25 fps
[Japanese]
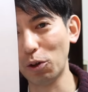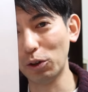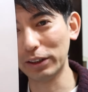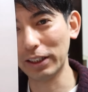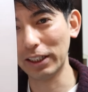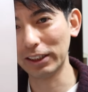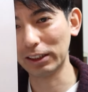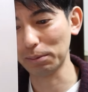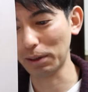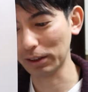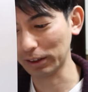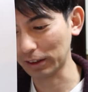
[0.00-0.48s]

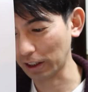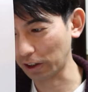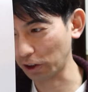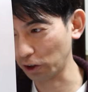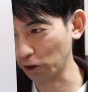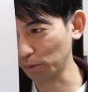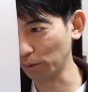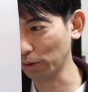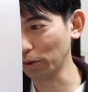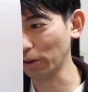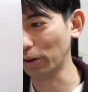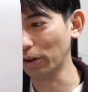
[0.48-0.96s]
納税しました
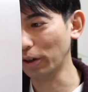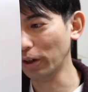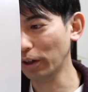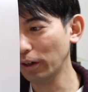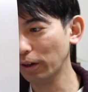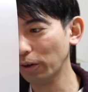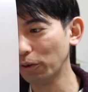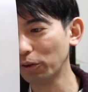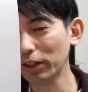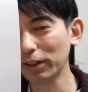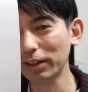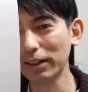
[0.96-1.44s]
けども、
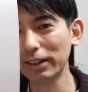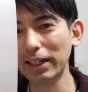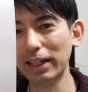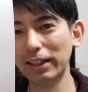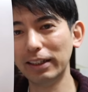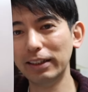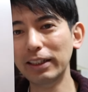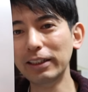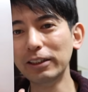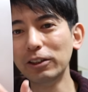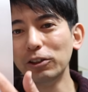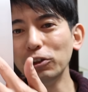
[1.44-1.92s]
これ
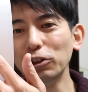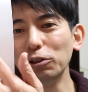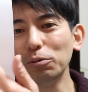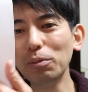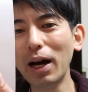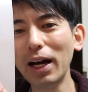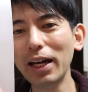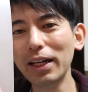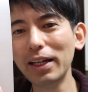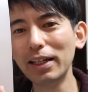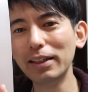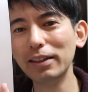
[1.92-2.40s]
ね、にじゅ
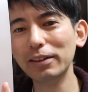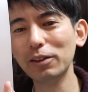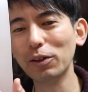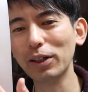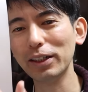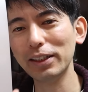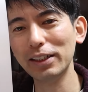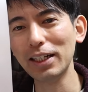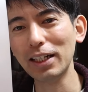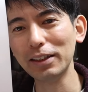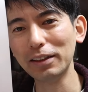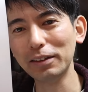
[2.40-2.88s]
うまんえん
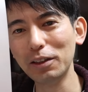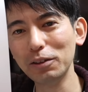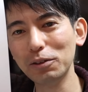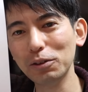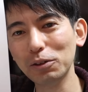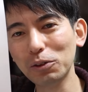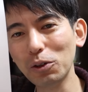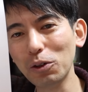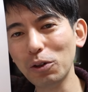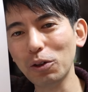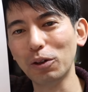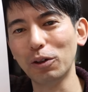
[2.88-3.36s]
とかになって
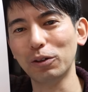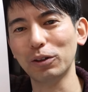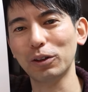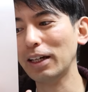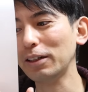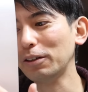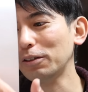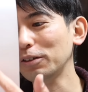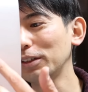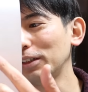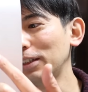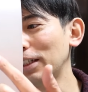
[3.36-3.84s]
ると、
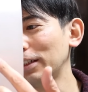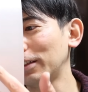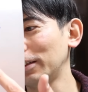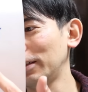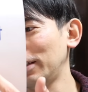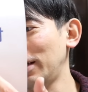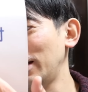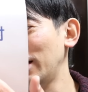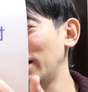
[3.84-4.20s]
逆にです